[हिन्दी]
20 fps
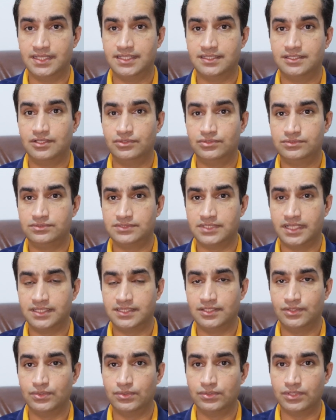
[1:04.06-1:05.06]
जाना
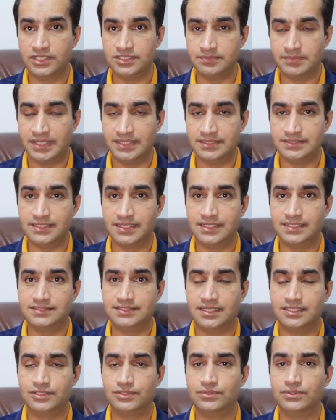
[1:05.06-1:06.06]
चाहते हो अजमान जाना
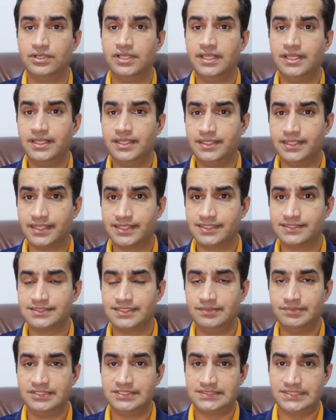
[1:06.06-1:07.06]
चाहते हो या
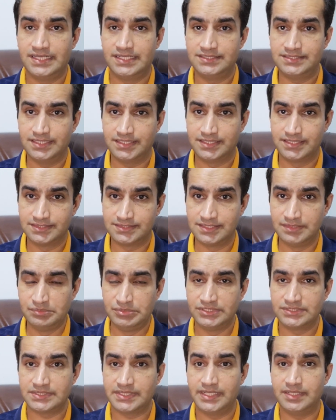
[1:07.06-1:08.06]
किसी भी स्टेट से किसी
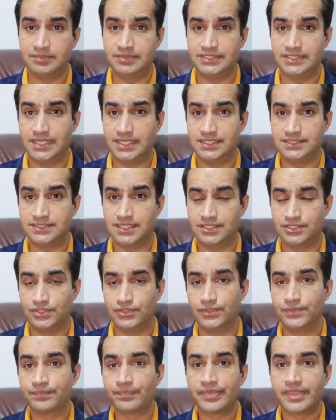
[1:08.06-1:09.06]
भी स्टेट में जाना चाहते
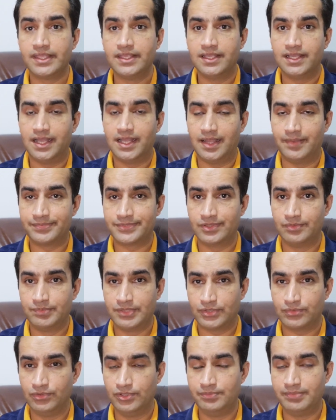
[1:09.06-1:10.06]
हो आपके
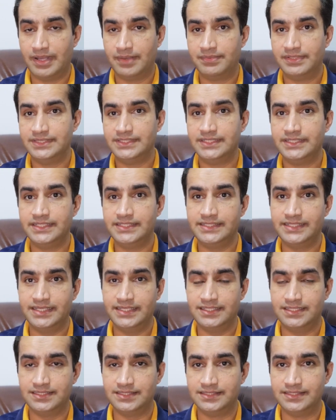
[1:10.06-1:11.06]
ऊपर कोई पाबंदी नहीं
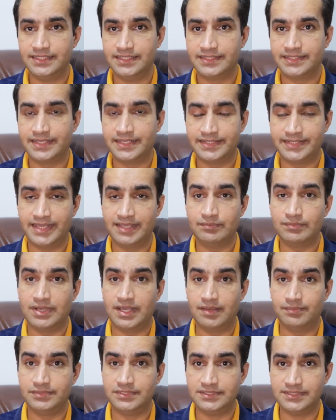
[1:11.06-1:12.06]
है दिन के टाइम
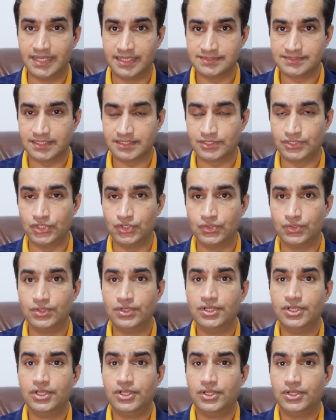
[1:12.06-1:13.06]
आप जा सकते हो